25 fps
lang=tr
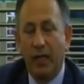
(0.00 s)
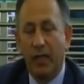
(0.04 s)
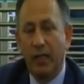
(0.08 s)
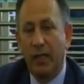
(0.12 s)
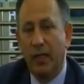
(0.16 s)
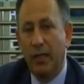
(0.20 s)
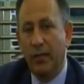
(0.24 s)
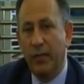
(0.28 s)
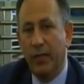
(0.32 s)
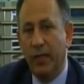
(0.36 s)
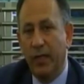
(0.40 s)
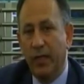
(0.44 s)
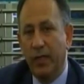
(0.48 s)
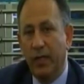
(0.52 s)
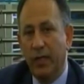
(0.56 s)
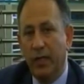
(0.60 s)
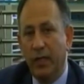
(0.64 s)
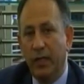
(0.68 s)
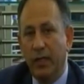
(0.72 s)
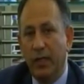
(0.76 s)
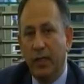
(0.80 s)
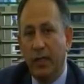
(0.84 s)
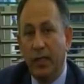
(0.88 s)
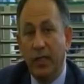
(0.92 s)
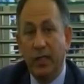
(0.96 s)
Tabi
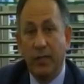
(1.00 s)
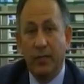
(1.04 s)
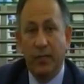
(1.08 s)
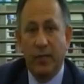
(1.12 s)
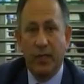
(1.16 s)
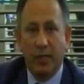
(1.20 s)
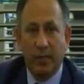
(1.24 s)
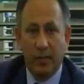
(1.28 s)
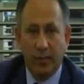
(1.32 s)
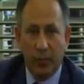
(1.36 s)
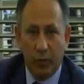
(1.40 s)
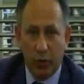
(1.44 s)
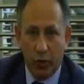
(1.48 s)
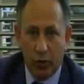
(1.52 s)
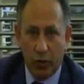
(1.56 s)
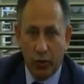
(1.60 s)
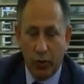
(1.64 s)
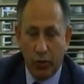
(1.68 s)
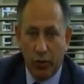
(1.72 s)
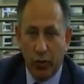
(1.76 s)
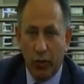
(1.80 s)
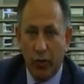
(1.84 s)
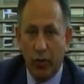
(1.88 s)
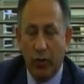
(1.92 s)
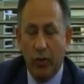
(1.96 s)
İzmir
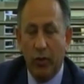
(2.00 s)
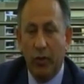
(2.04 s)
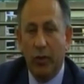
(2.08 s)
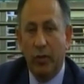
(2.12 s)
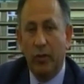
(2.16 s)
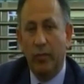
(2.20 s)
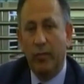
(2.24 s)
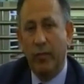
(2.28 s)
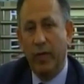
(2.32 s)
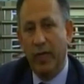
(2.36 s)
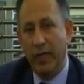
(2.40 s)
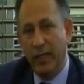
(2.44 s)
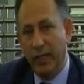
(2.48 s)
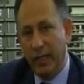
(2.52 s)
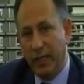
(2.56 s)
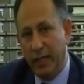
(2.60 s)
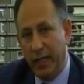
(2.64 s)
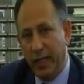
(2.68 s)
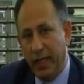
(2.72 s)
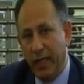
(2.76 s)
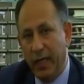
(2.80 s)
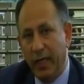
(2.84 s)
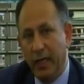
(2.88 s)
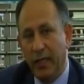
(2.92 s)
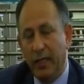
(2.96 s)
protokolü,
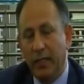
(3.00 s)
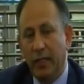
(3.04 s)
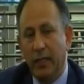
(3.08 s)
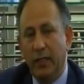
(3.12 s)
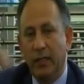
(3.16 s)
Manisa,